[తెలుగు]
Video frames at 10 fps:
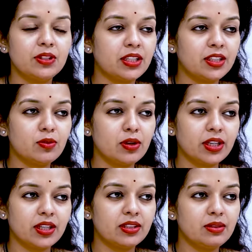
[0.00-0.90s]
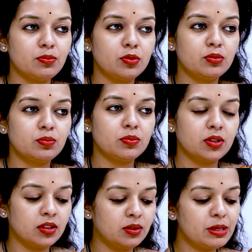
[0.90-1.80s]
వర్టిగో అనేది ఇప్పుడు
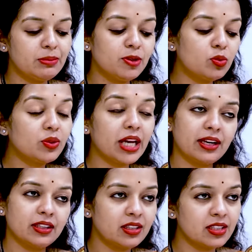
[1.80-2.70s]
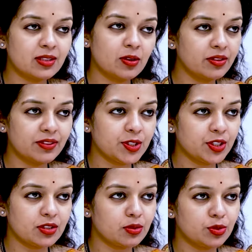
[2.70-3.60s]
మనం టూ కేటగిరీస్లో డివైడ్
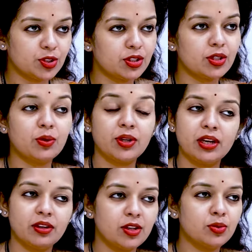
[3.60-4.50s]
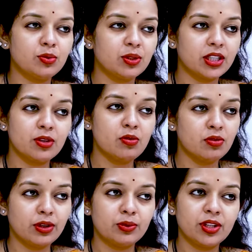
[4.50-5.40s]
చేసుకోవచ్చండి ఒకటి అక్యూట్ వర్టిగో
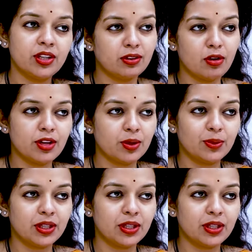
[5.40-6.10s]
ఇంకోటి క్రానిక్